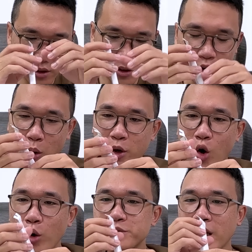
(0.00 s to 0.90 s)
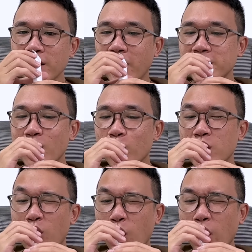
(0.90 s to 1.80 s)
Nó có một cái hộp giấy ở đây xong rồi
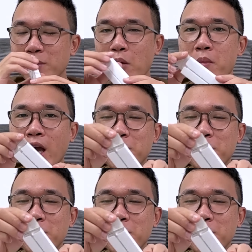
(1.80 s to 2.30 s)
tao loay hoay bóc mãi